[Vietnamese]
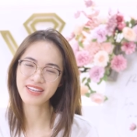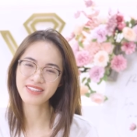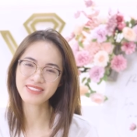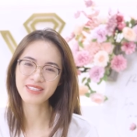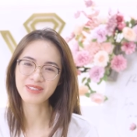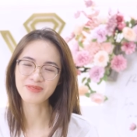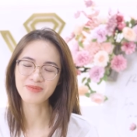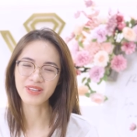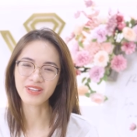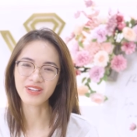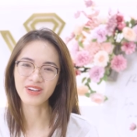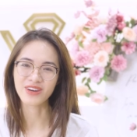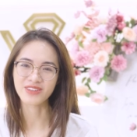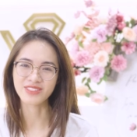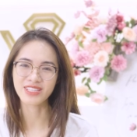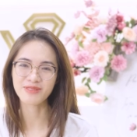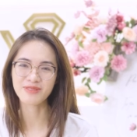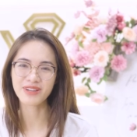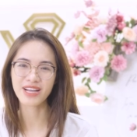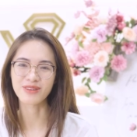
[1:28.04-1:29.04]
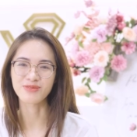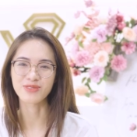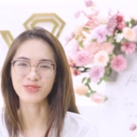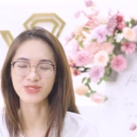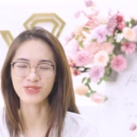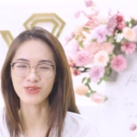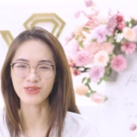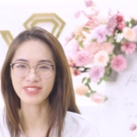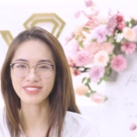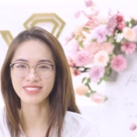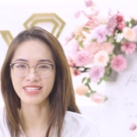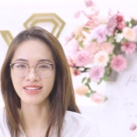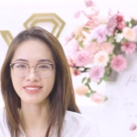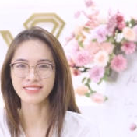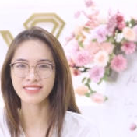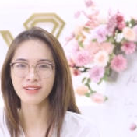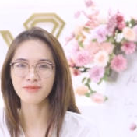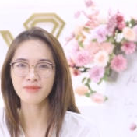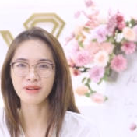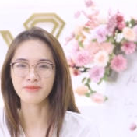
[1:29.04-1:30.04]
răng thì mình có tham khảo một số cái
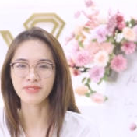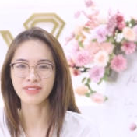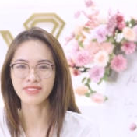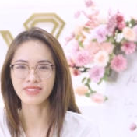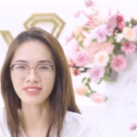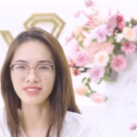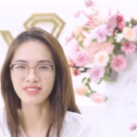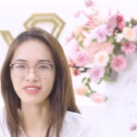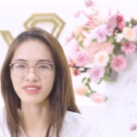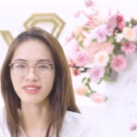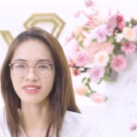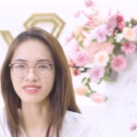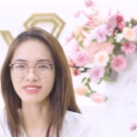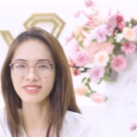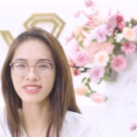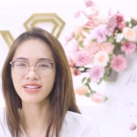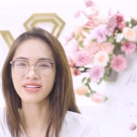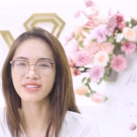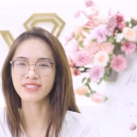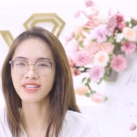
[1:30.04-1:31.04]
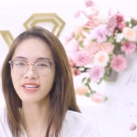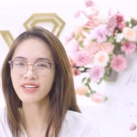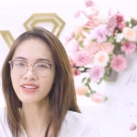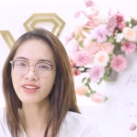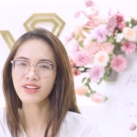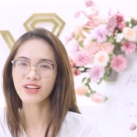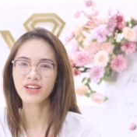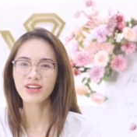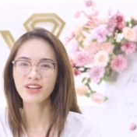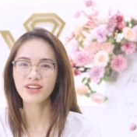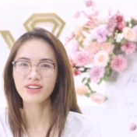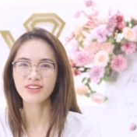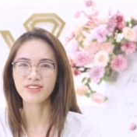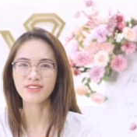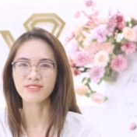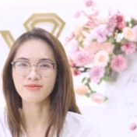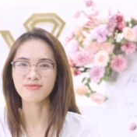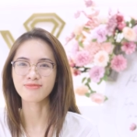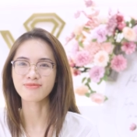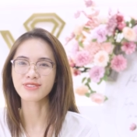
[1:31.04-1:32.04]
dáng răng mà mình rất là thích.
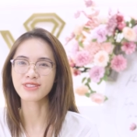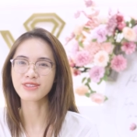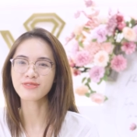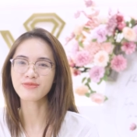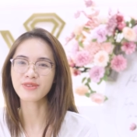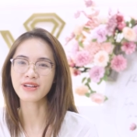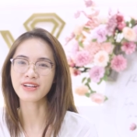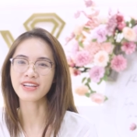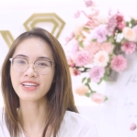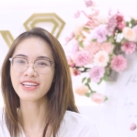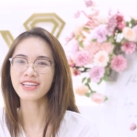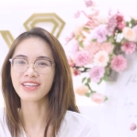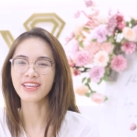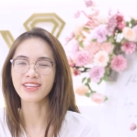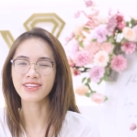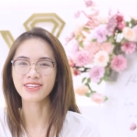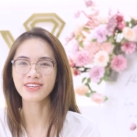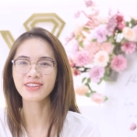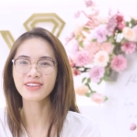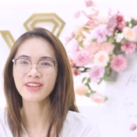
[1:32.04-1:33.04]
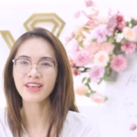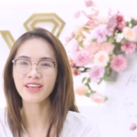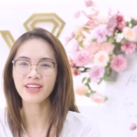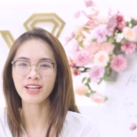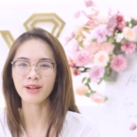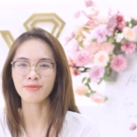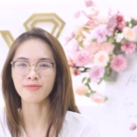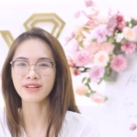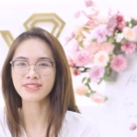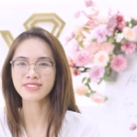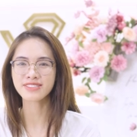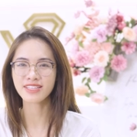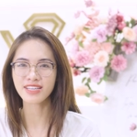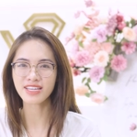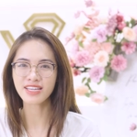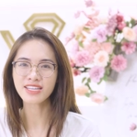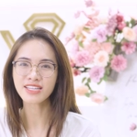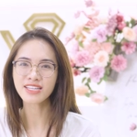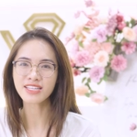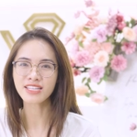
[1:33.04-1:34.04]
Nhưng mà khi đến đây gặp bác
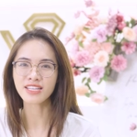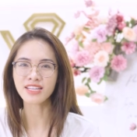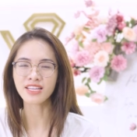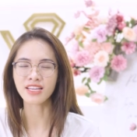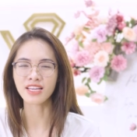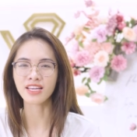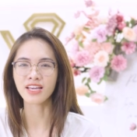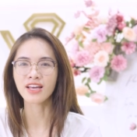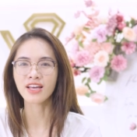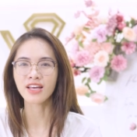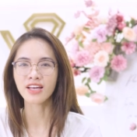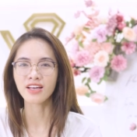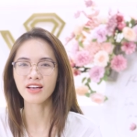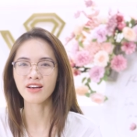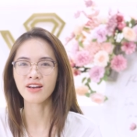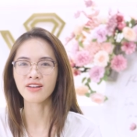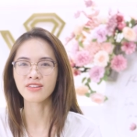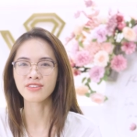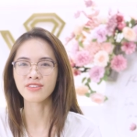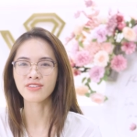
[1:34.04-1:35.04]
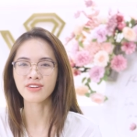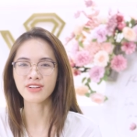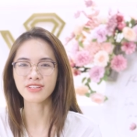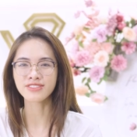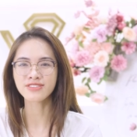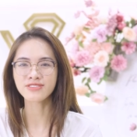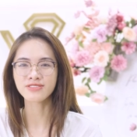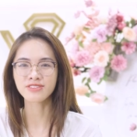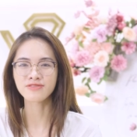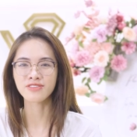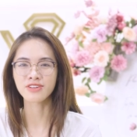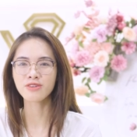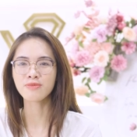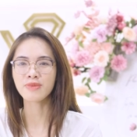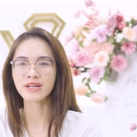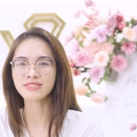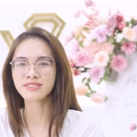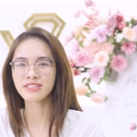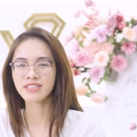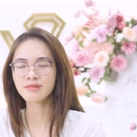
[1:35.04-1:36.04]
sĩ thì nhờ cái sự tư vấn của
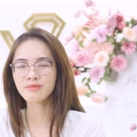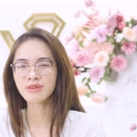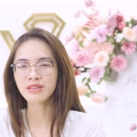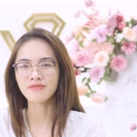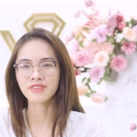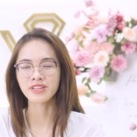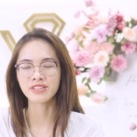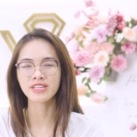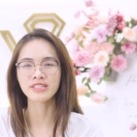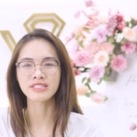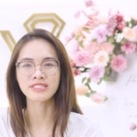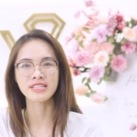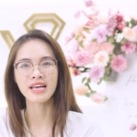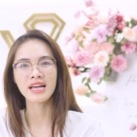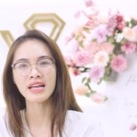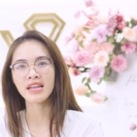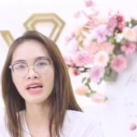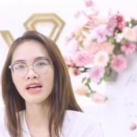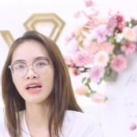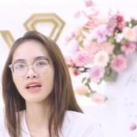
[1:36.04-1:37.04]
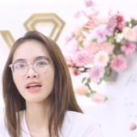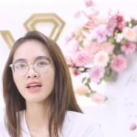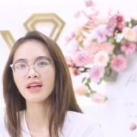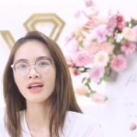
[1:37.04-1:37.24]
bác sĩ mình mới nhận ra là